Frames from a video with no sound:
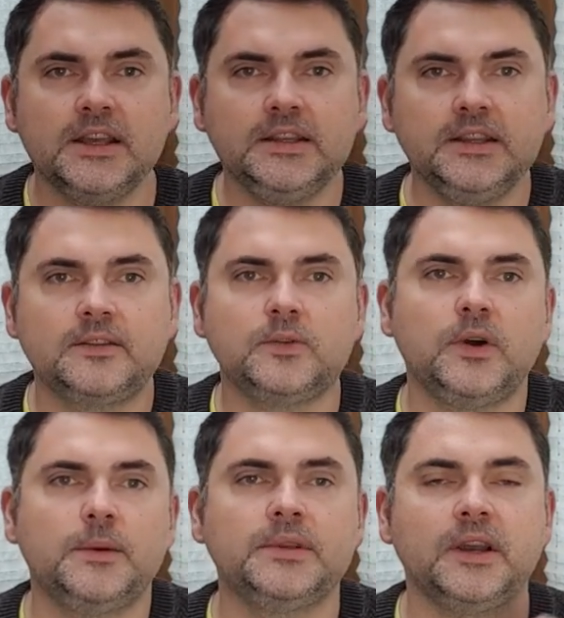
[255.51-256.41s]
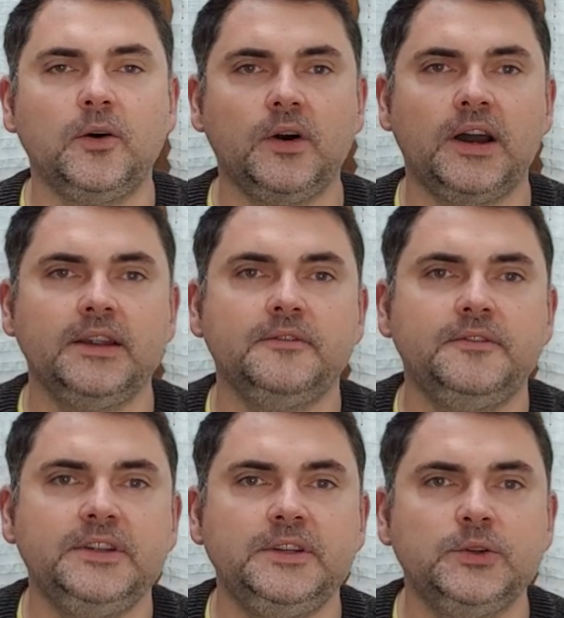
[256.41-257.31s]
Hierzu habe ich auch ein
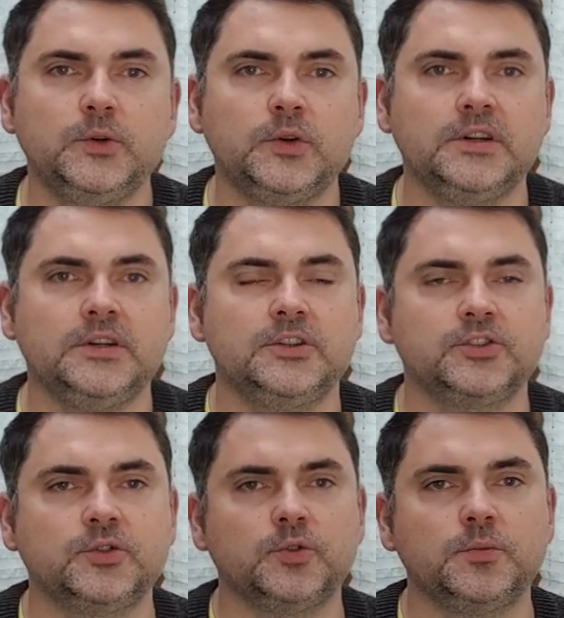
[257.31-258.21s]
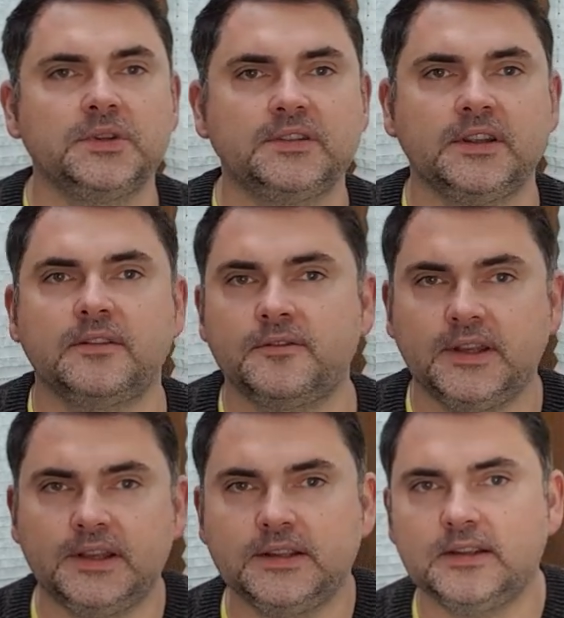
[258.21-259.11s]
Video äh, schon umgesetzt,
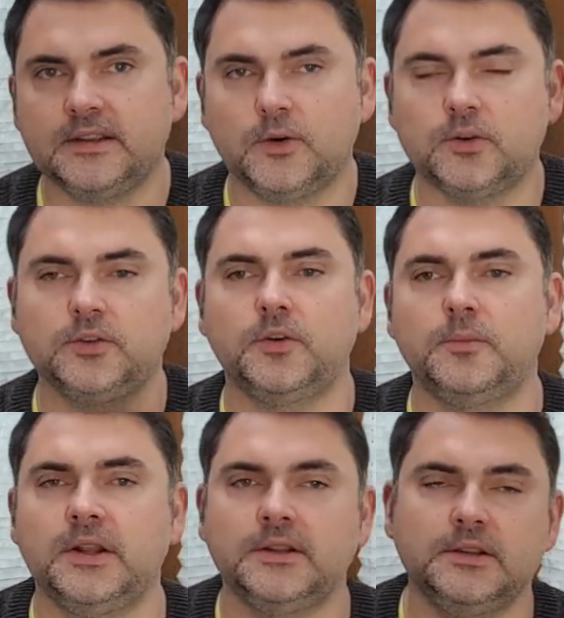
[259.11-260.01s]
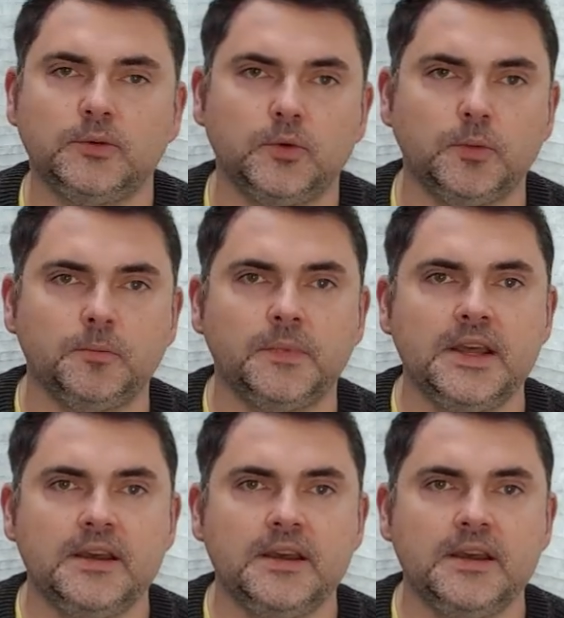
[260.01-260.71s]
verlinke ich auch nochmal hier oben.